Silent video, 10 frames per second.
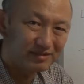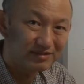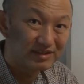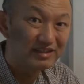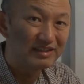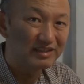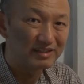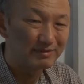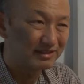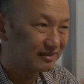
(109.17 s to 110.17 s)
月に行
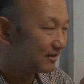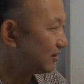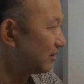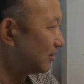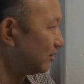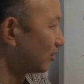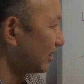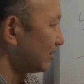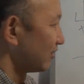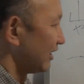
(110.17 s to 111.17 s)
きます。
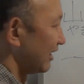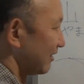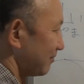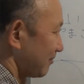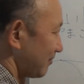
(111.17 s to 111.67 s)
ロケットで、